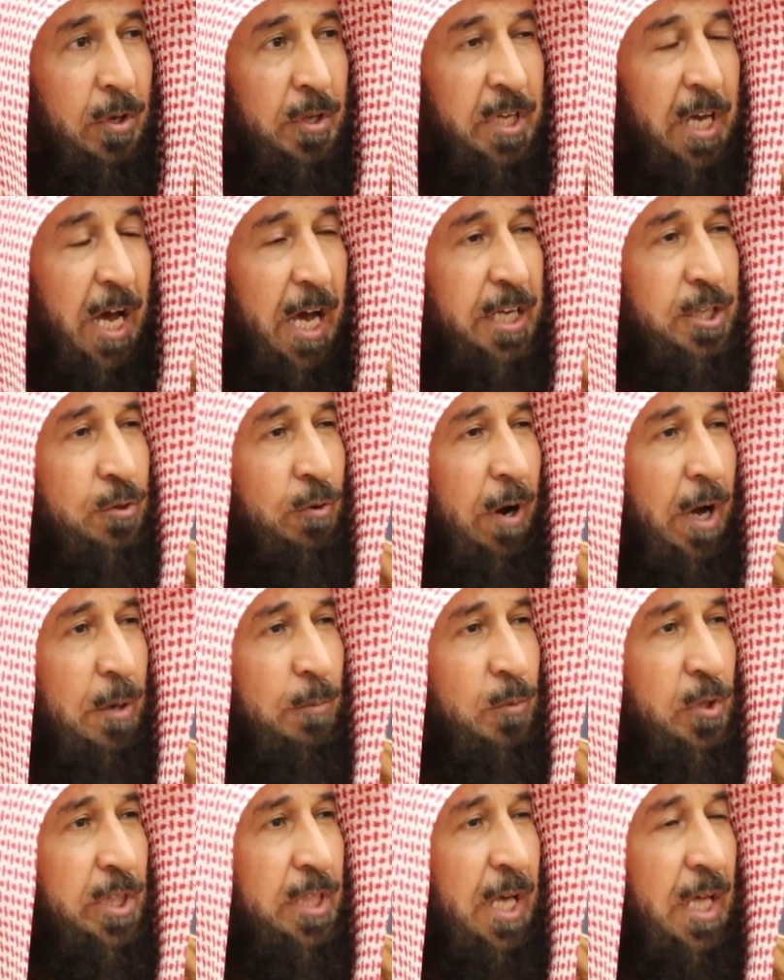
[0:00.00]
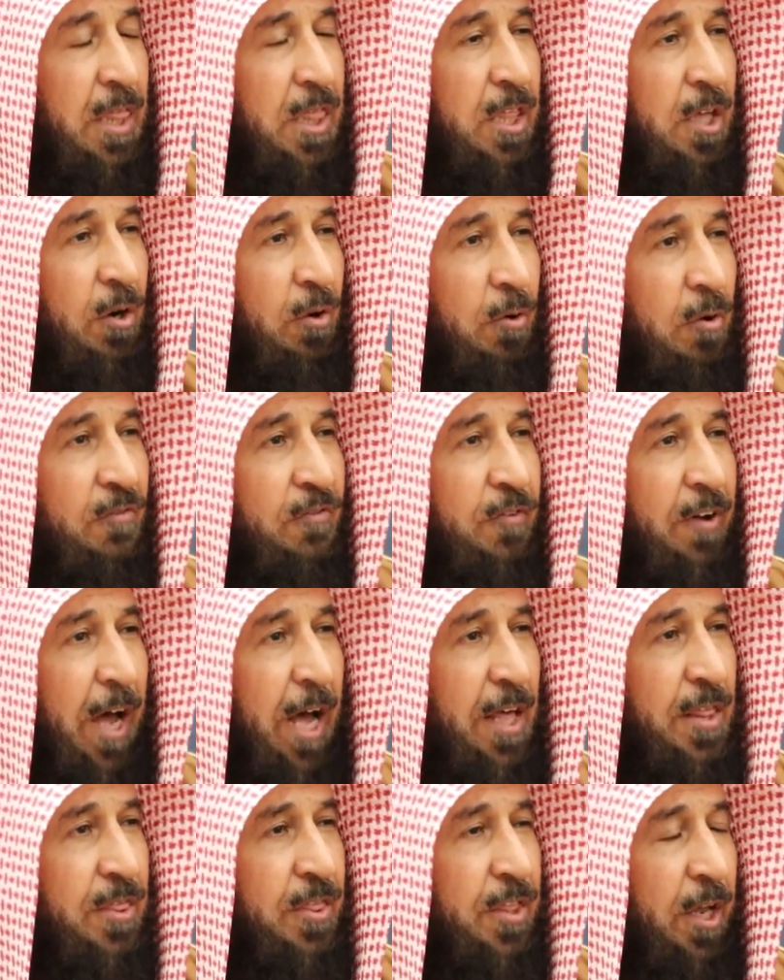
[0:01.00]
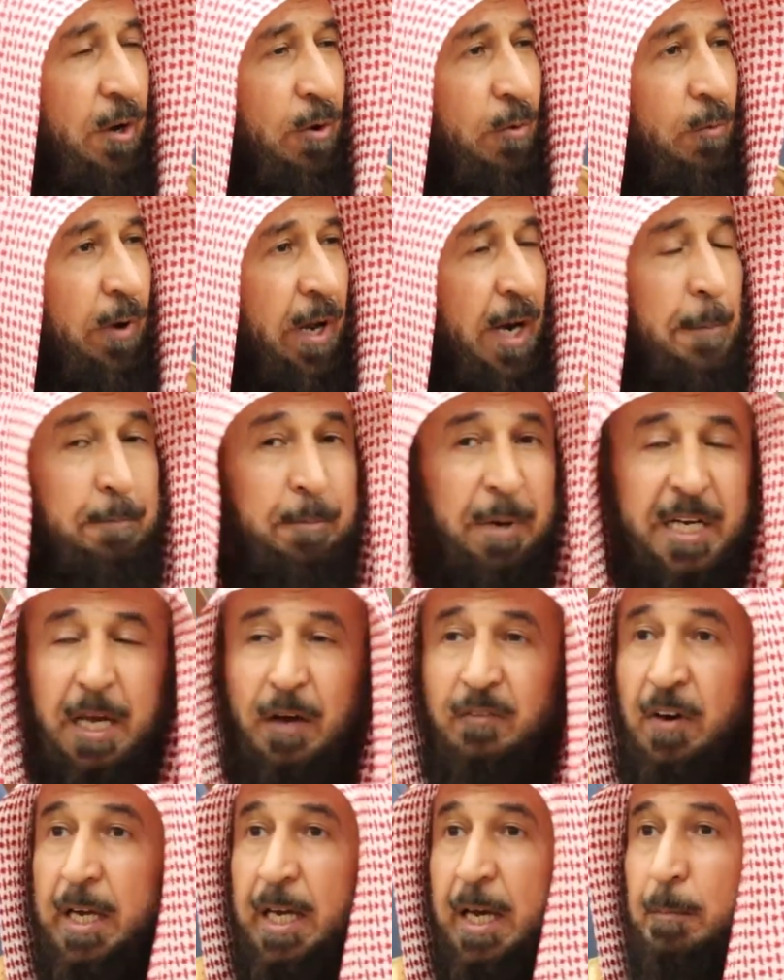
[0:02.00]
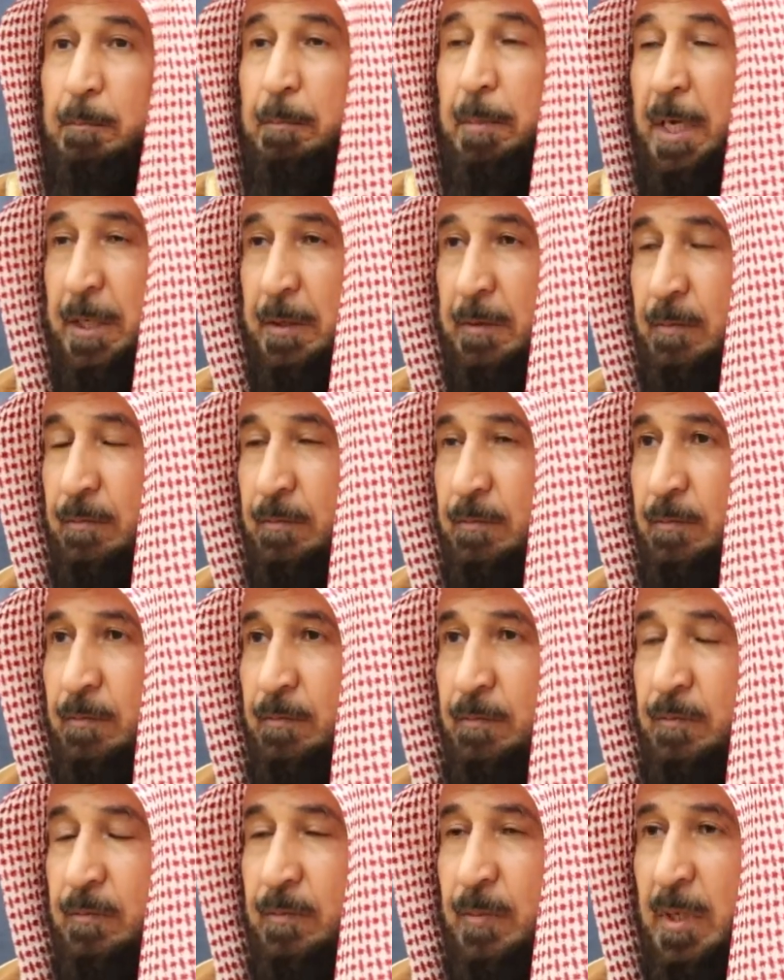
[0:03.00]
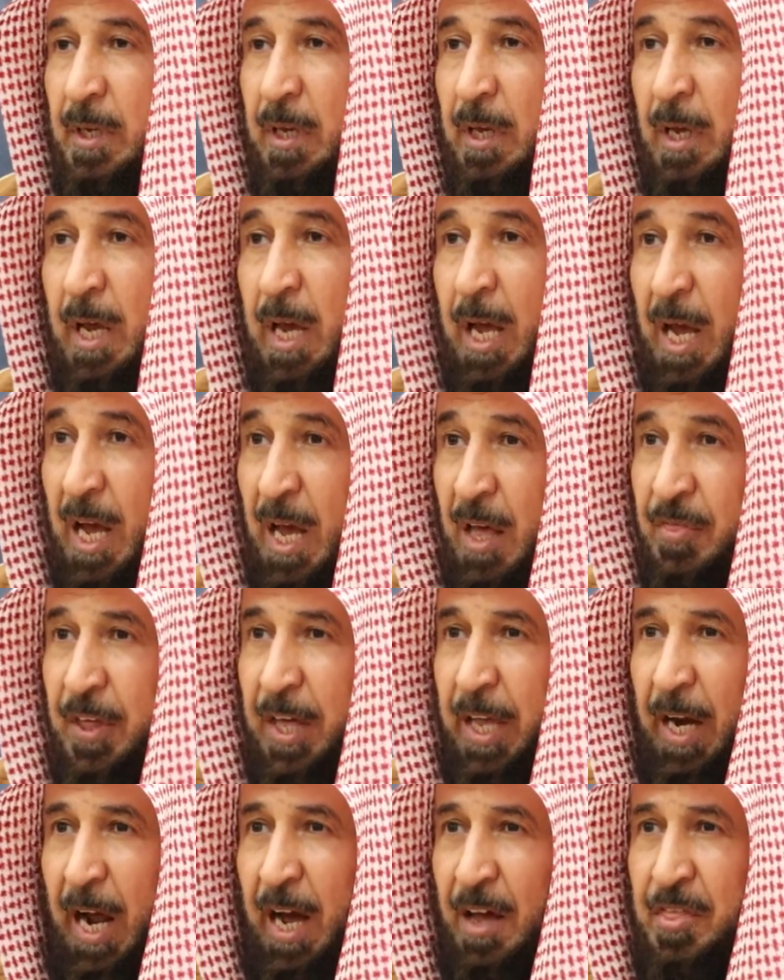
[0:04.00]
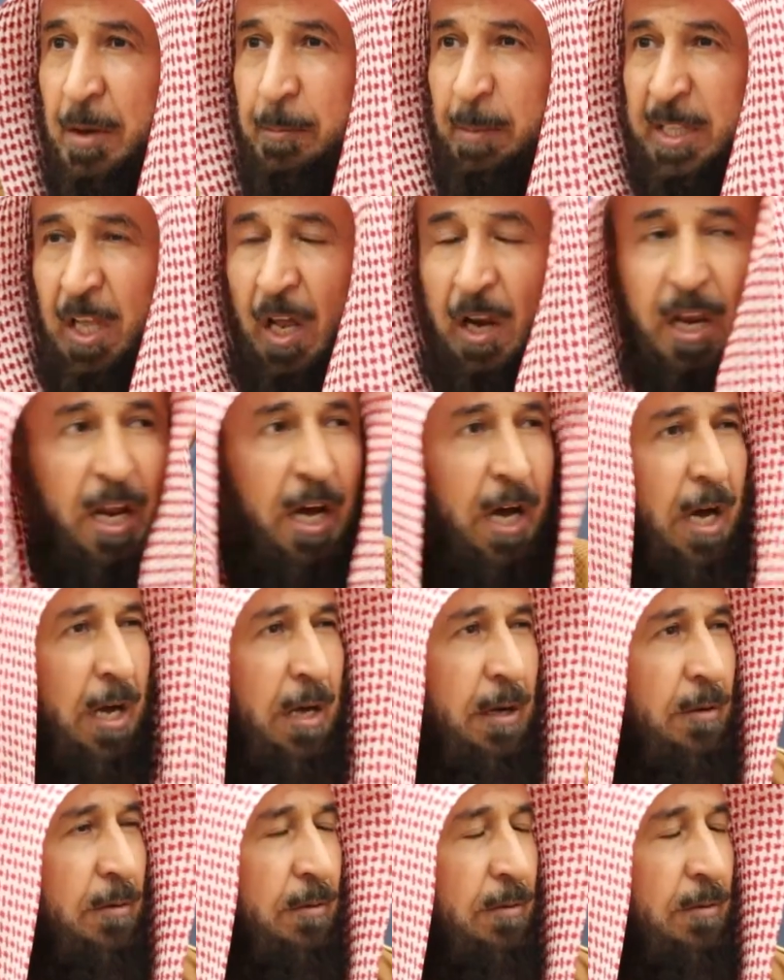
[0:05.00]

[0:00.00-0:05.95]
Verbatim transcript: يا أيها المدثر قم فأنذر وربك فكبر أظهر عظمة الله